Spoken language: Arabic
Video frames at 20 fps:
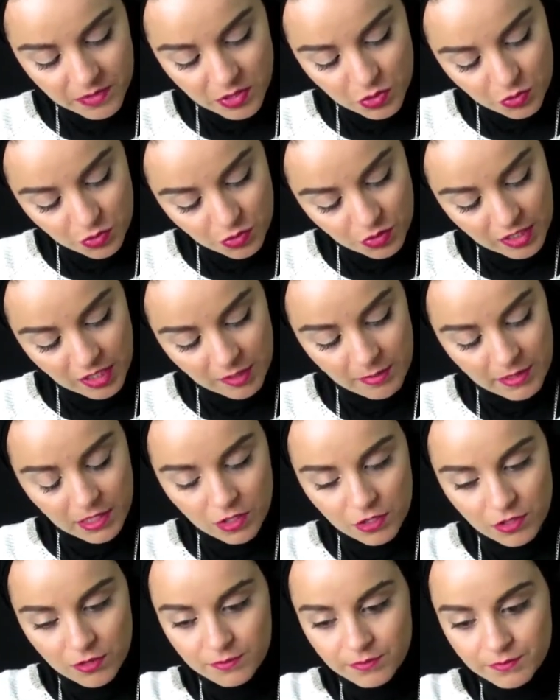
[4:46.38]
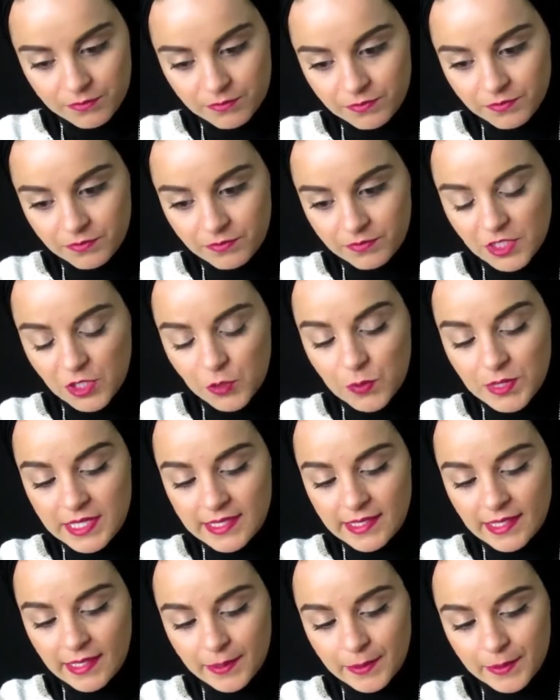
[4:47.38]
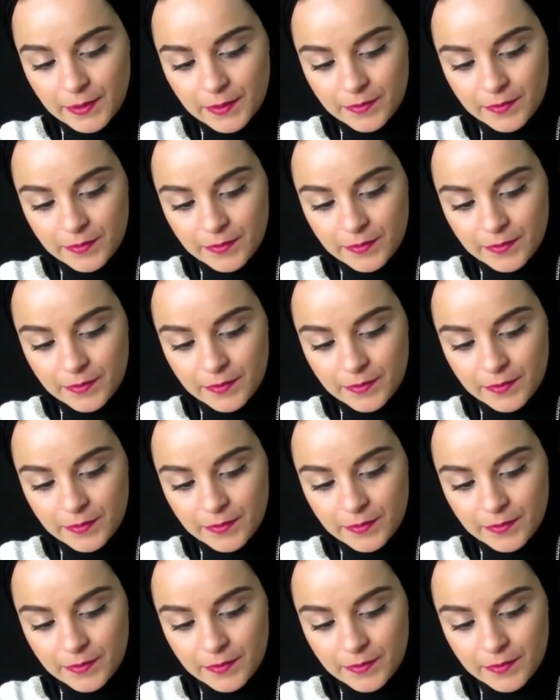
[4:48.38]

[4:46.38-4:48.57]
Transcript: باسكو على بالكم يوسخ